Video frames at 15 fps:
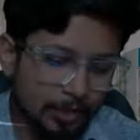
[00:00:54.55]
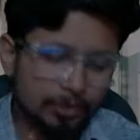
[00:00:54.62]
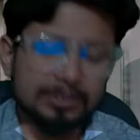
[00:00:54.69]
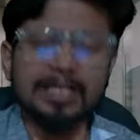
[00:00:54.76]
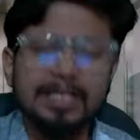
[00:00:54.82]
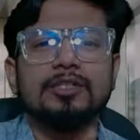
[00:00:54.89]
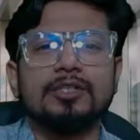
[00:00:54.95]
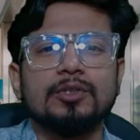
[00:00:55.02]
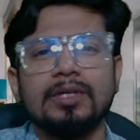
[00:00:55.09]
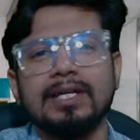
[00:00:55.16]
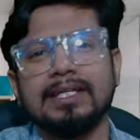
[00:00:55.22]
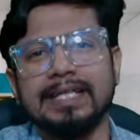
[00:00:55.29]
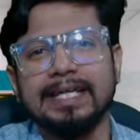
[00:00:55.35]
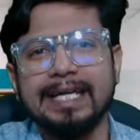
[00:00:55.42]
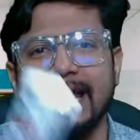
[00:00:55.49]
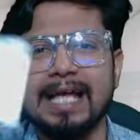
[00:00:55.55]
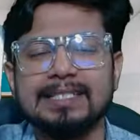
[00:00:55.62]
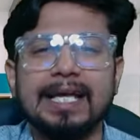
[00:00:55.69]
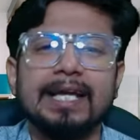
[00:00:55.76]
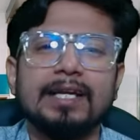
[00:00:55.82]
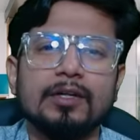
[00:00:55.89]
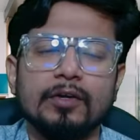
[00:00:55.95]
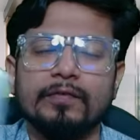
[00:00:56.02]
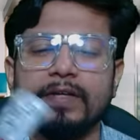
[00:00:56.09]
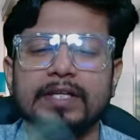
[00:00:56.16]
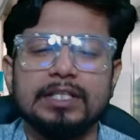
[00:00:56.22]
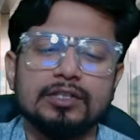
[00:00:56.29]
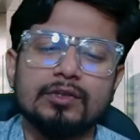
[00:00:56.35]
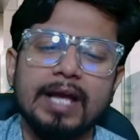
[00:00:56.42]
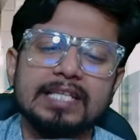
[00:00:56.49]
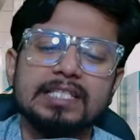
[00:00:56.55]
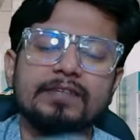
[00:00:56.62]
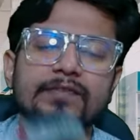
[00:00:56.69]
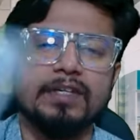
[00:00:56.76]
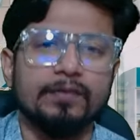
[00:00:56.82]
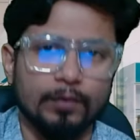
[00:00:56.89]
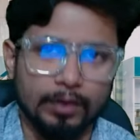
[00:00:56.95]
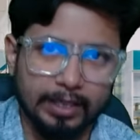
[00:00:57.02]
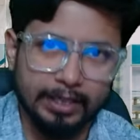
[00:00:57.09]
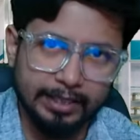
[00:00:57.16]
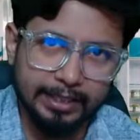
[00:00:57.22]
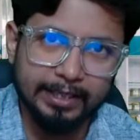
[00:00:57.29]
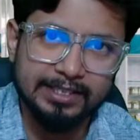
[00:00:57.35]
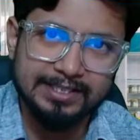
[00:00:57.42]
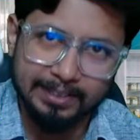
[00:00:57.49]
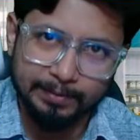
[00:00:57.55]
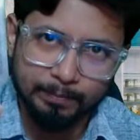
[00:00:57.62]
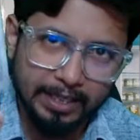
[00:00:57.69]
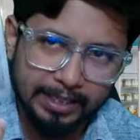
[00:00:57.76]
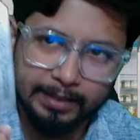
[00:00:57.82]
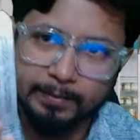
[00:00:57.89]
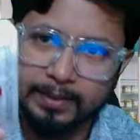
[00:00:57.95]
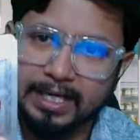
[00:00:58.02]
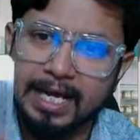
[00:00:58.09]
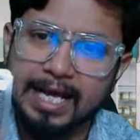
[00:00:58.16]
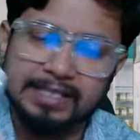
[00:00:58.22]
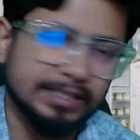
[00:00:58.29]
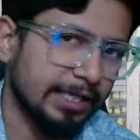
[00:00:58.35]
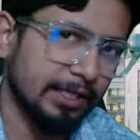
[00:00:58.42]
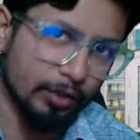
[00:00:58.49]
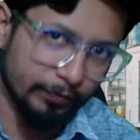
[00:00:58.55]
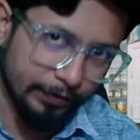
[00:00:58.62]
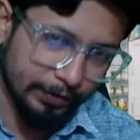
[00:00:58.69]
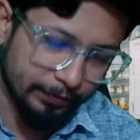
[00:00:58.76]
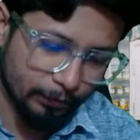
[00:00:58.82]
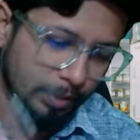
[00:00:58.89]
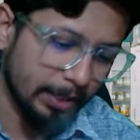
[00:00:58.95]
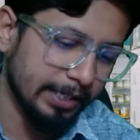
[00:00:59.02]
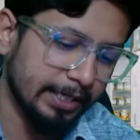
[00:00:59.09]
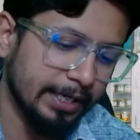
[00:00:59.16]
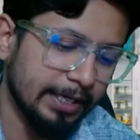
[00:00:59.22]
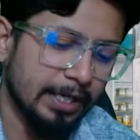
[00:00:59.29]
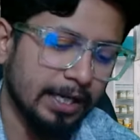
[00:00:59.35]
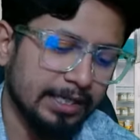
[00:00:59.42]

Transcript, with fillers: तो चलिए शुरू करते हैं कि एसाइक्लोवीर जिसको एसीवीर 400 सिप्ला ने बनाया एसाइक्लोवीर 400